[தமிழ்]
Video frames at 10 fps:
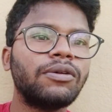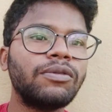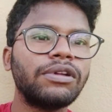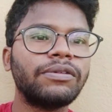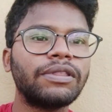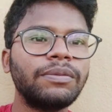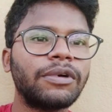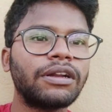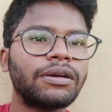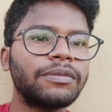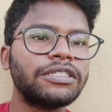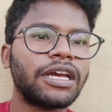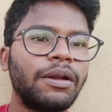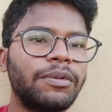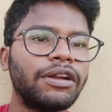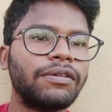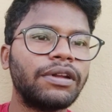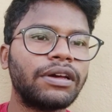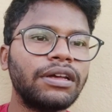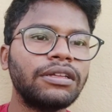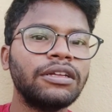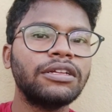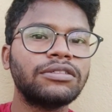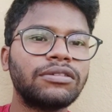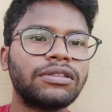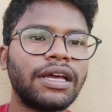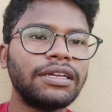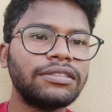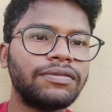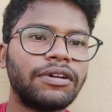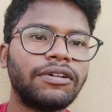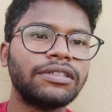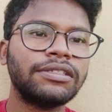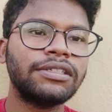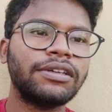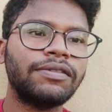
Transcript: அவங்களுக்கு வந்து மறக்காமல் ஷேர் பண்ணி விடுங்க ஸோ தேங்க்ஸ் ஃபார் வாட்சிங் த